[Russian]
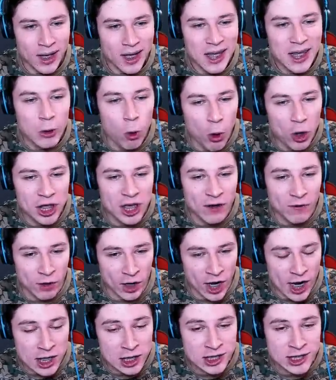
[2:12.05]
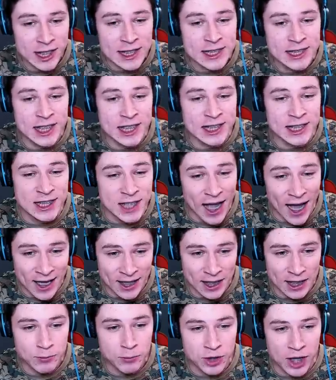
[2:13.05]
И он является
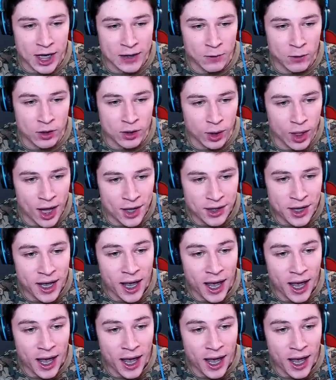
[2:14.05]
создателем данного клана.